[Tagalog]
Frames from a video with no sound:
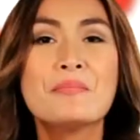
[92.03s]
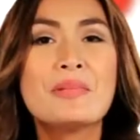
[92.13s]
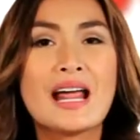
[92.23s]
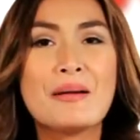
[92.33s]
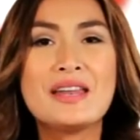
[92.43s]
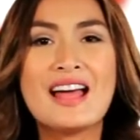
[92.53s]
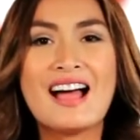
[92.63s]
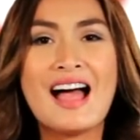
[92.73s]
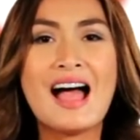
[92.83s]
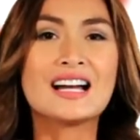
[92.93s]
Marami na
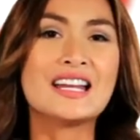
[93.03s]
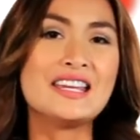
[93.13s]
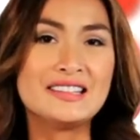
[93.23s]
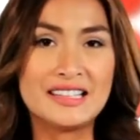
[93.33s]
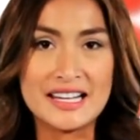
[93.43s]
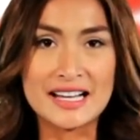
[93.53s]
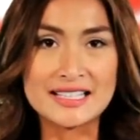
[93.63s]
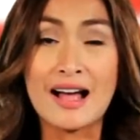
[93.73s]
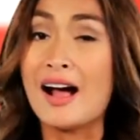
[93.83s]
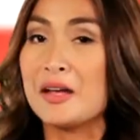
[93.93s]
nga ang naiintriga
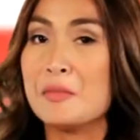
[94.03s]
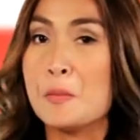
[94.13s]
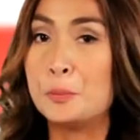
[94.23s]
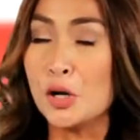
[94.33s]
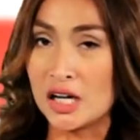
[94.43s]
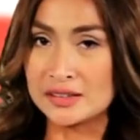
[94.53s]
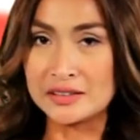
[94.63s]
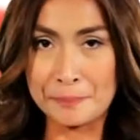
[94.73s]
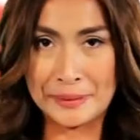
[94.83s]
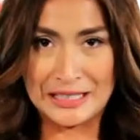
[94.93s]
sa kakaibang plot
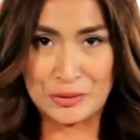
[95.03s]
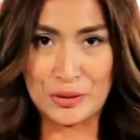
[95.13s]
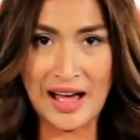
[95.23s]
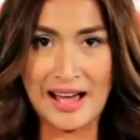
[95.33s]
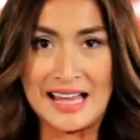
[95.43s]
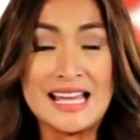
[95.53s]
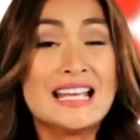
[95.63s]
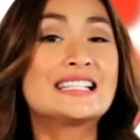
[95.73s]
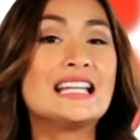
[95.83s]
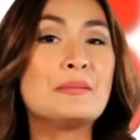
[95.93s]
ng pelikula.
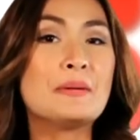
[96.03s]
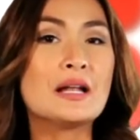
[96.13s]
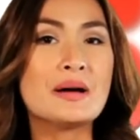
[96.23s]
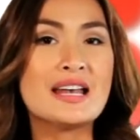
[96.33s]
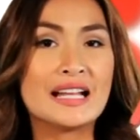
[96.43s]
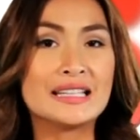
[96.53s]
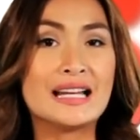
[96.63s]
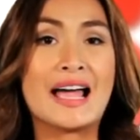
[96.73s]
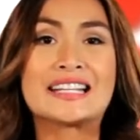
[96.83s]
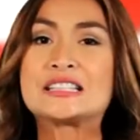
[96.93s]
Silipin naman natin
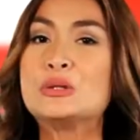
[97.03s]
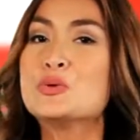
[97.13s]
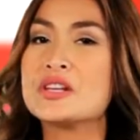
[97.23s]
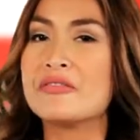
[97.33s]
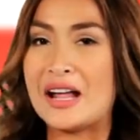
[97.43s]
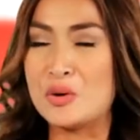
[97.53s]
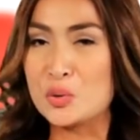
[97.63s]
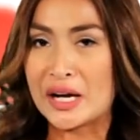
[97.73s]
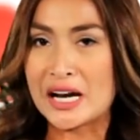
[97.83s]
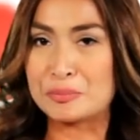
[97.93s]
ang exclusive
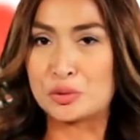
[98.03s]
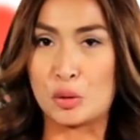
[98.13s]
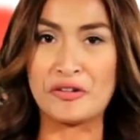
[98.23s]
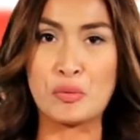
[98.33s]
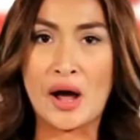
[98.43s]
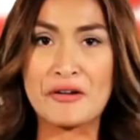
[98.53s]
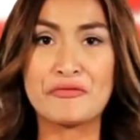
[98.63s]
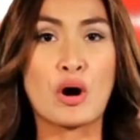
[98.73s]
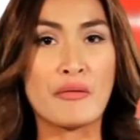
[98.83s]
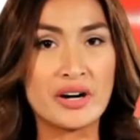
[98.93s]
anong ganap Trophy
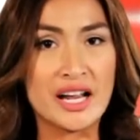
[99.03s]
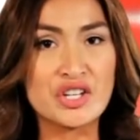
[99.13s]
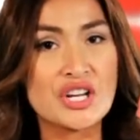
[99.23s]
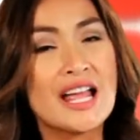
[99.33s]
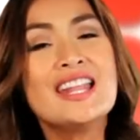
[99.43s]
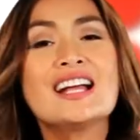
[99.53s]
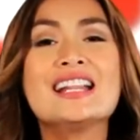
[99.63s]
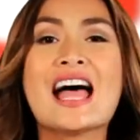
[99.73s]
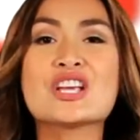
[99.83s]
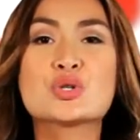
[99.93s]
Wife coverage ng
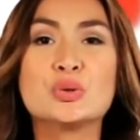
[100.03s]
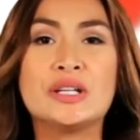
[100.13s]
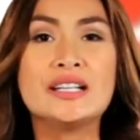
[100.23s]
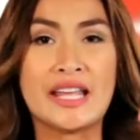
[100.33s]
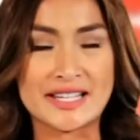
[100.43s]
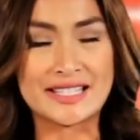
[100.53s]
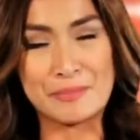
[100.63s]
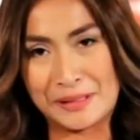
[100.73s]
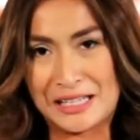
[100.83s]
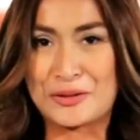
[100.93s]
last shooting days
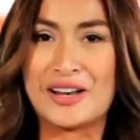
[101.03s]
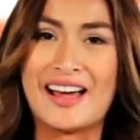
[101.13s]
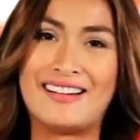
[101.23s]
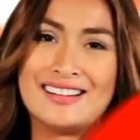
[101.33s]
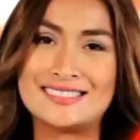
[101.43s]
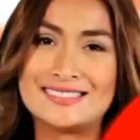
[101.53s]
ng pelikula.